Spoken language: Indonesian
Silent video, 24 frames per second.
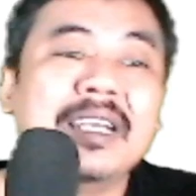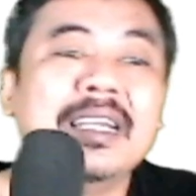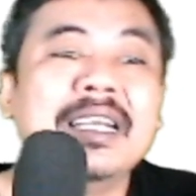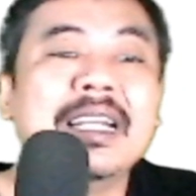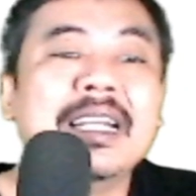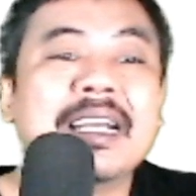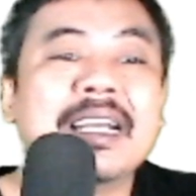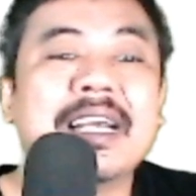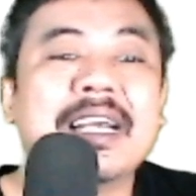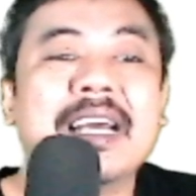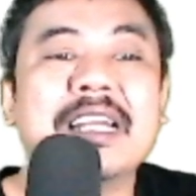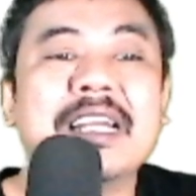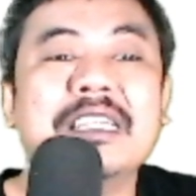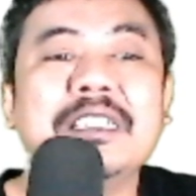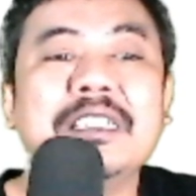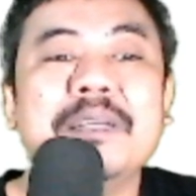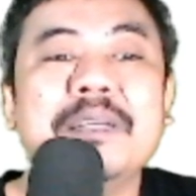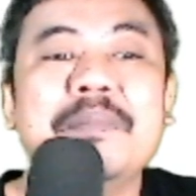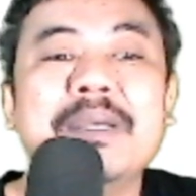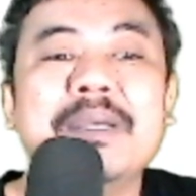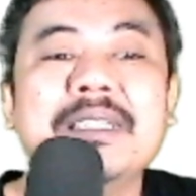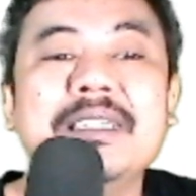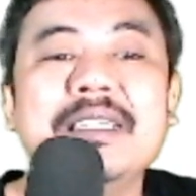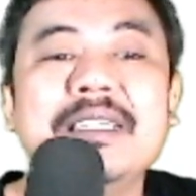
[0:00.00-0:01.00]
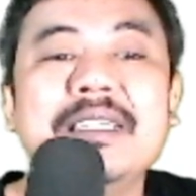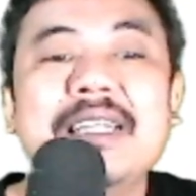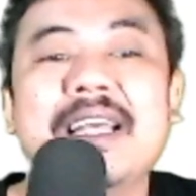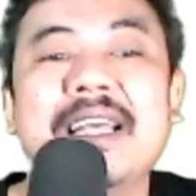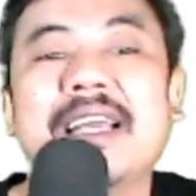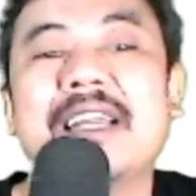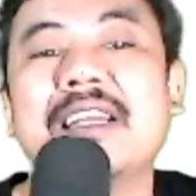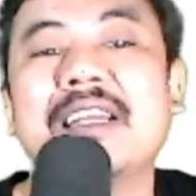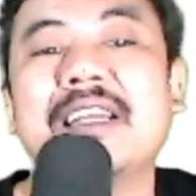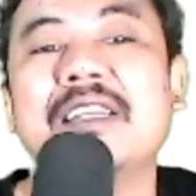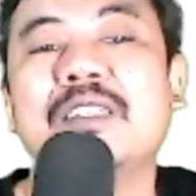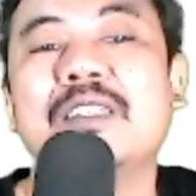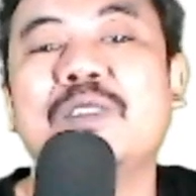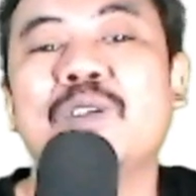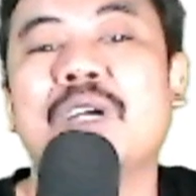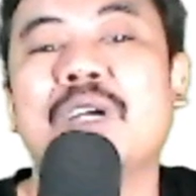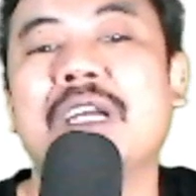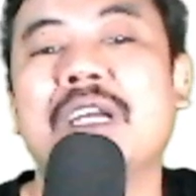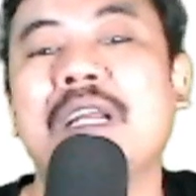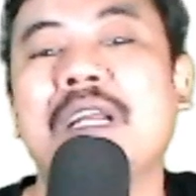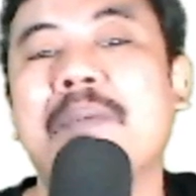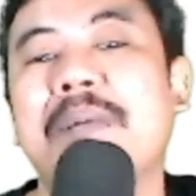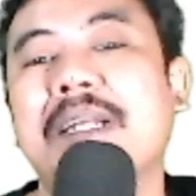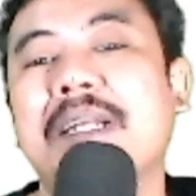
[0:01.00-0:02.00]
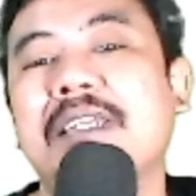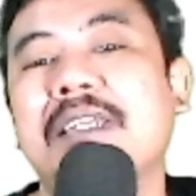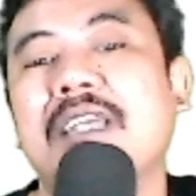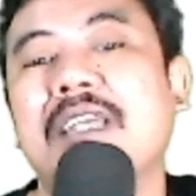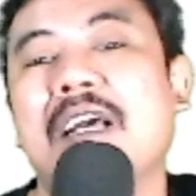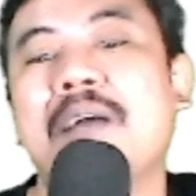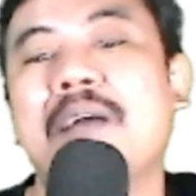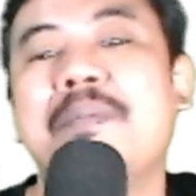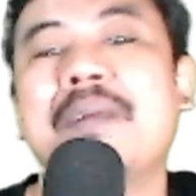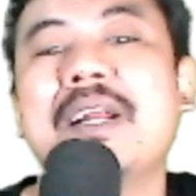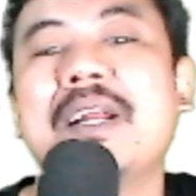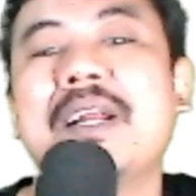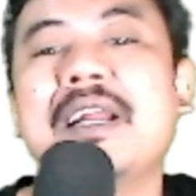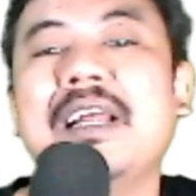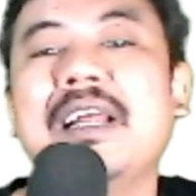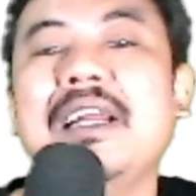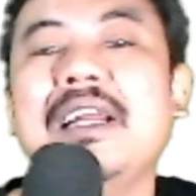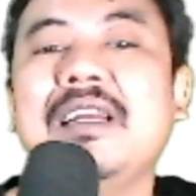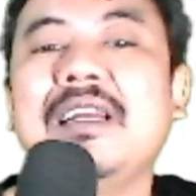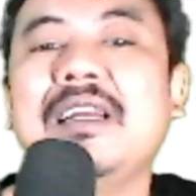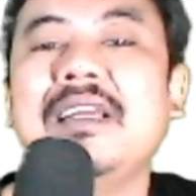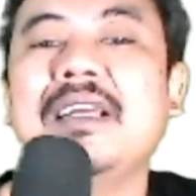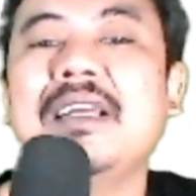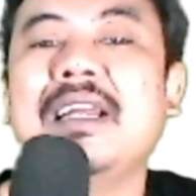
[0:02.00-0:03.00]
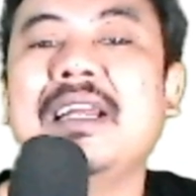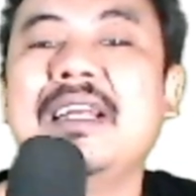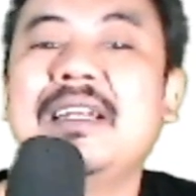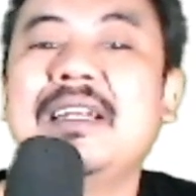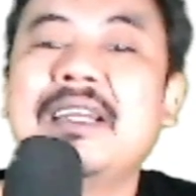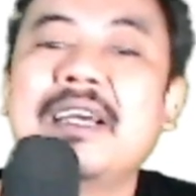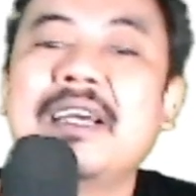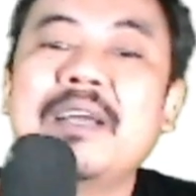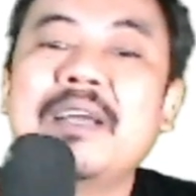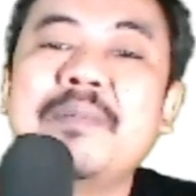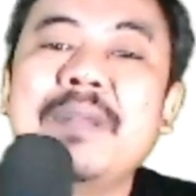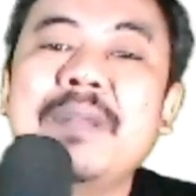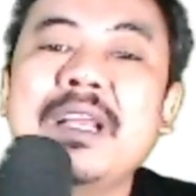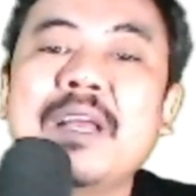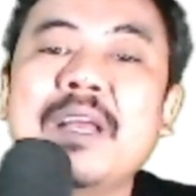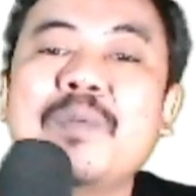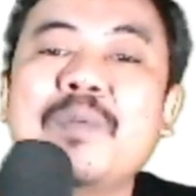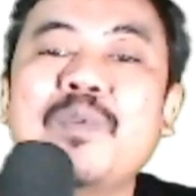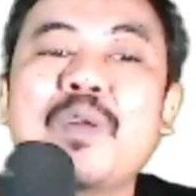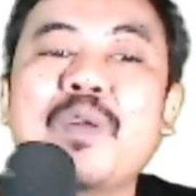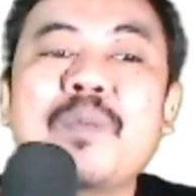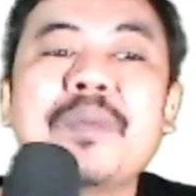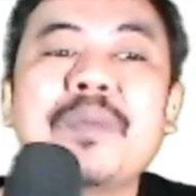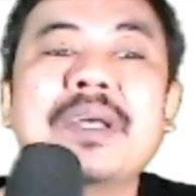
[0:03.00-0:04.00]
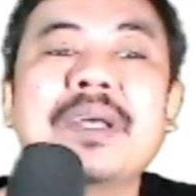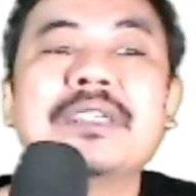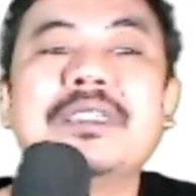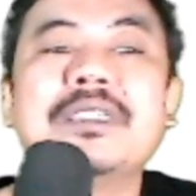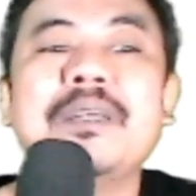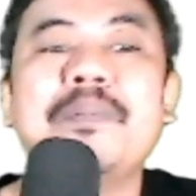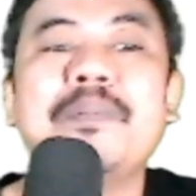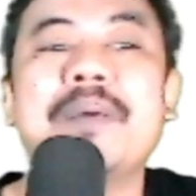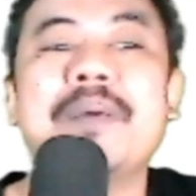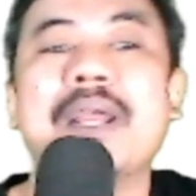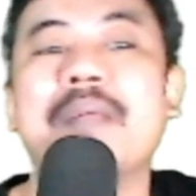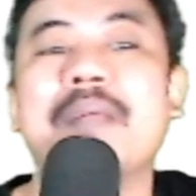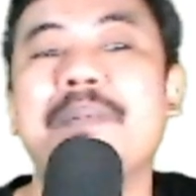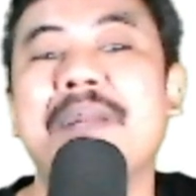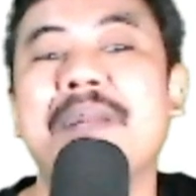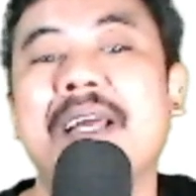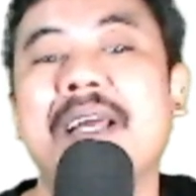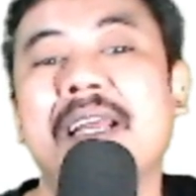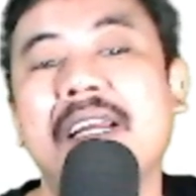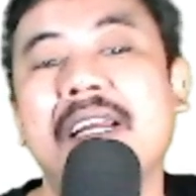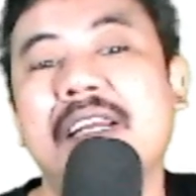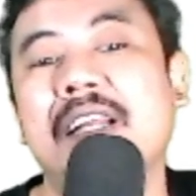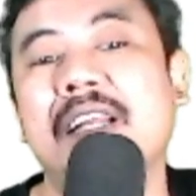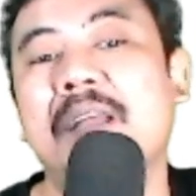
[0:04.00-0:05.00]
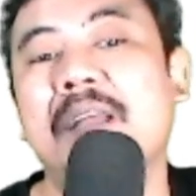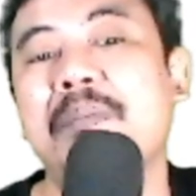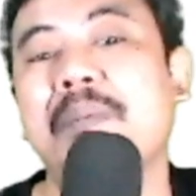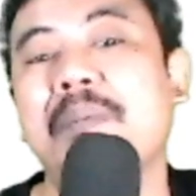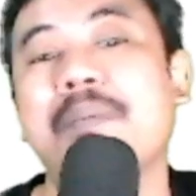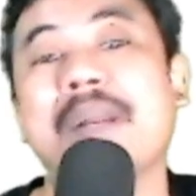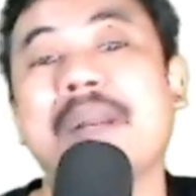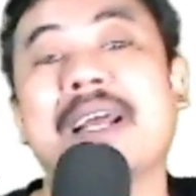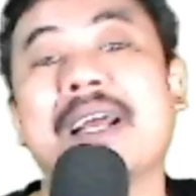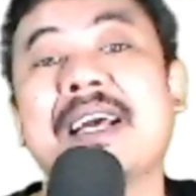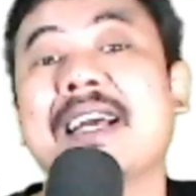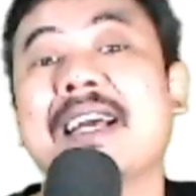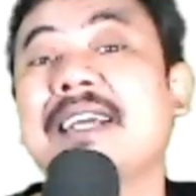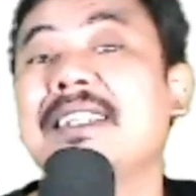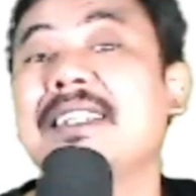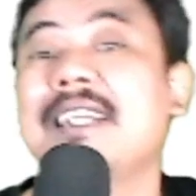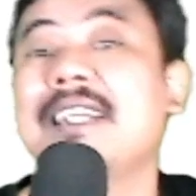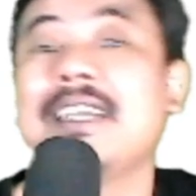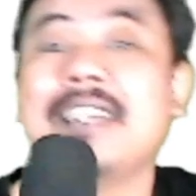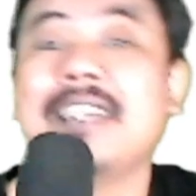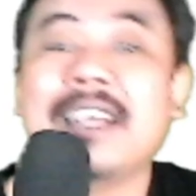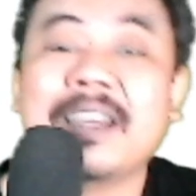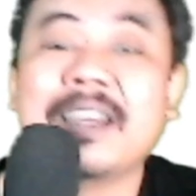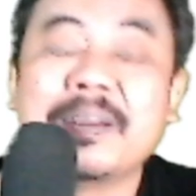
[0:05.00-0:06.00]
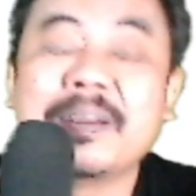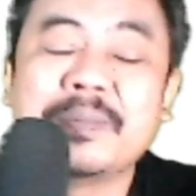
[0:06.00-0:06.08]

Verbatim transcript: garis imajiner juga dapat kita gambarkan dengan melihat formasi para penari dalam memperagakan tarian